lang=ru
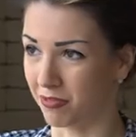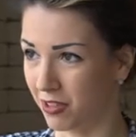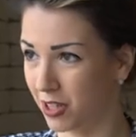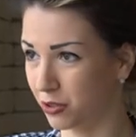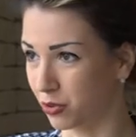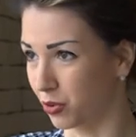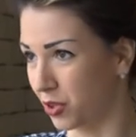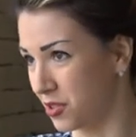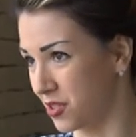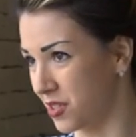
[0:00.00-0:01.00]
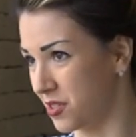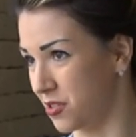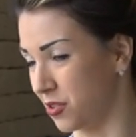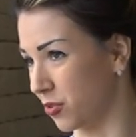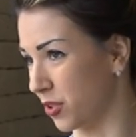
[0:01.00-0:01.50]
факту и
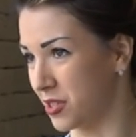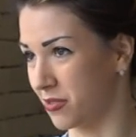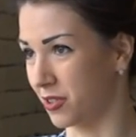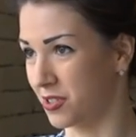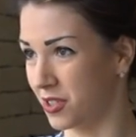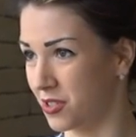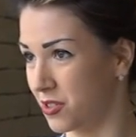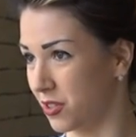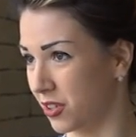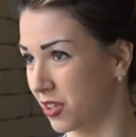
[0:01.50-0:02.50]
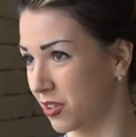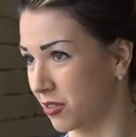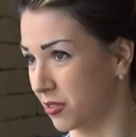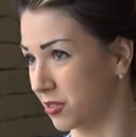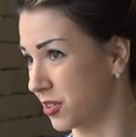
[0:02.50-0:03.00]
статистику? Разве
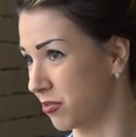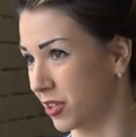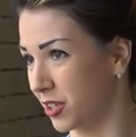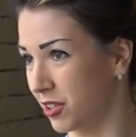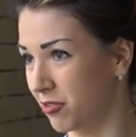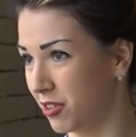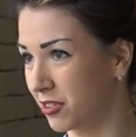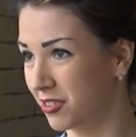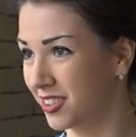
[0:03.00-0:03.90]
статистика э, цифра это не факт?